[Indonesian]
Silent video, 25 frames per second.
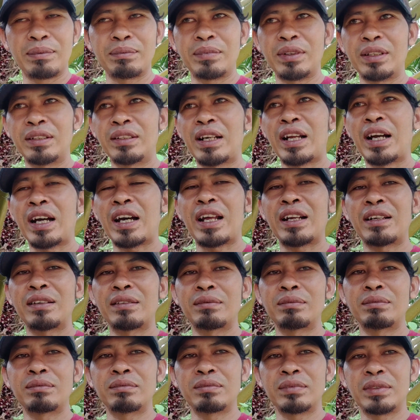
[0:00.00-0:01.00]
menggunakan
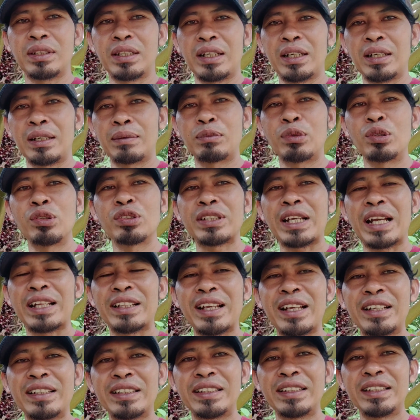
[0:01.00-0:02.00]
e, mulsa
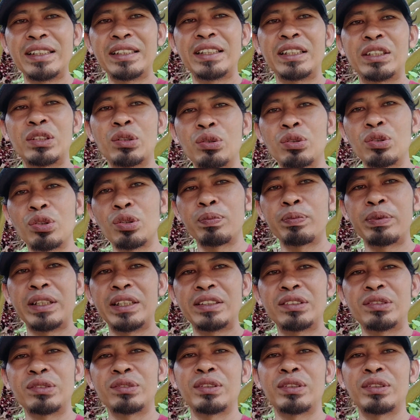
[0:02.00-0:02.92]
tadi ditutupi